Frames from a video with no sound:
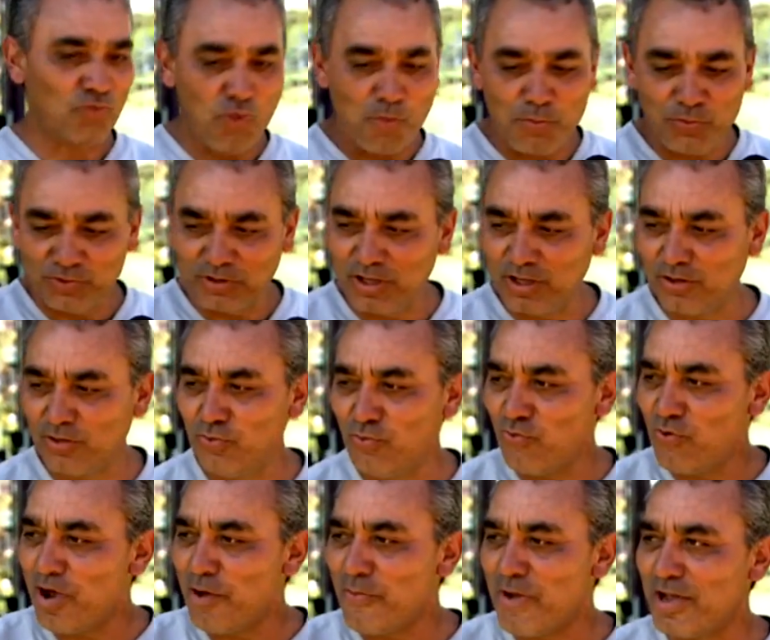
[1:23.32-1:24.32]
como o Tito
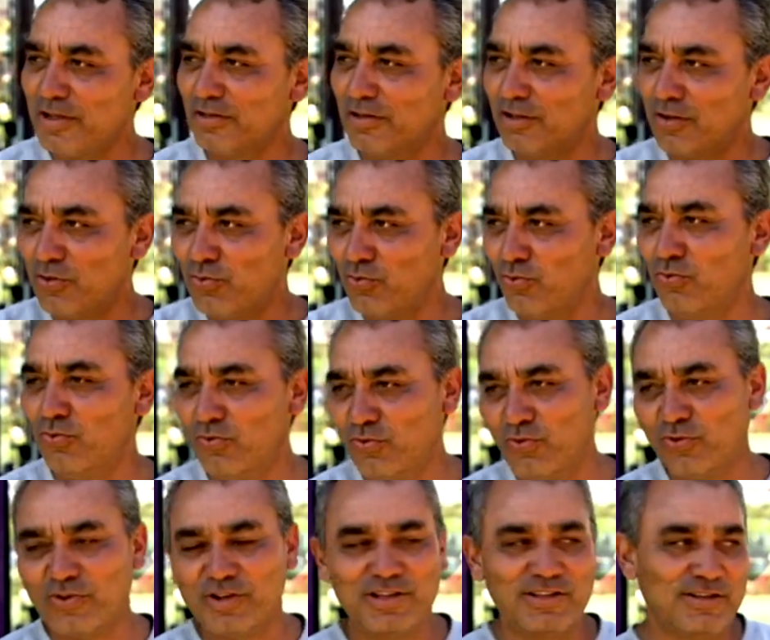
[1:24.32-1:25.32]
nunca mais entra no
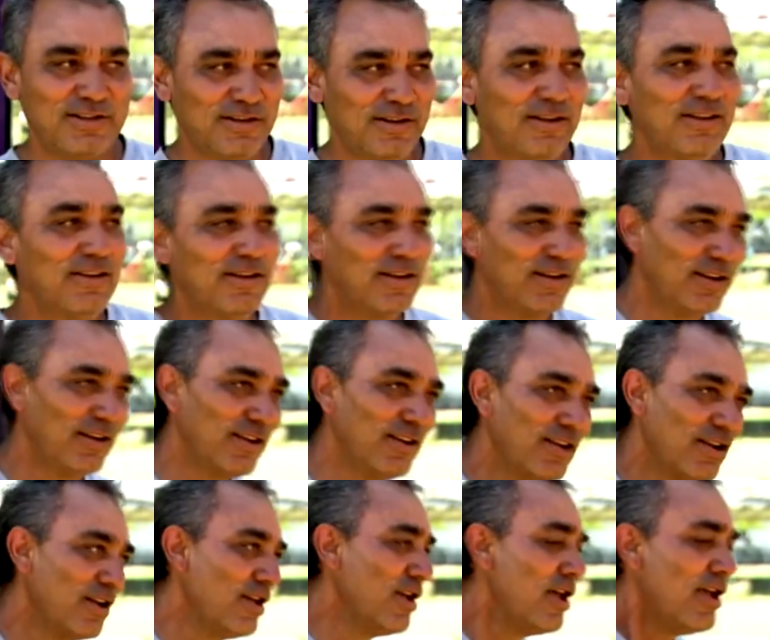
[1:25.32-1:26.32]
Corinthians.
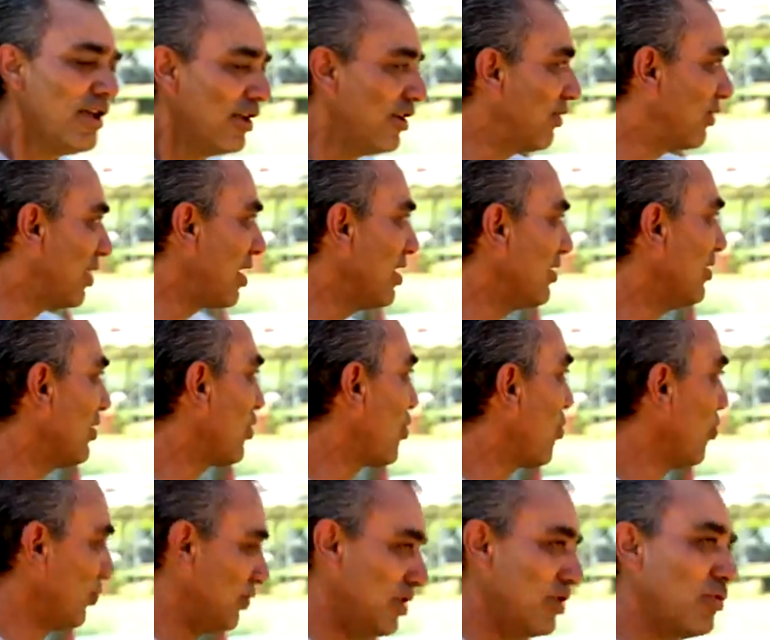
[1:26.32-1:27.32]
Em três anos
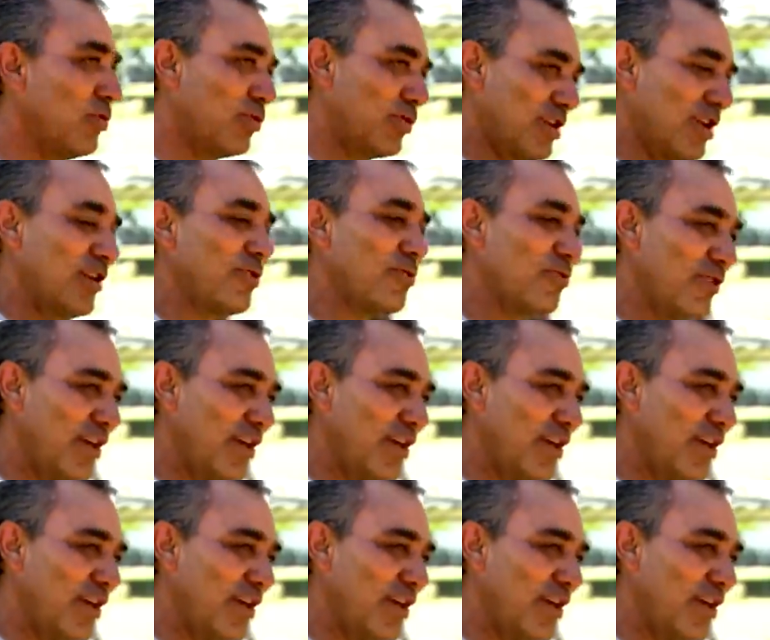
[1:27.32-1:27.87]
ganhou cinco títulos,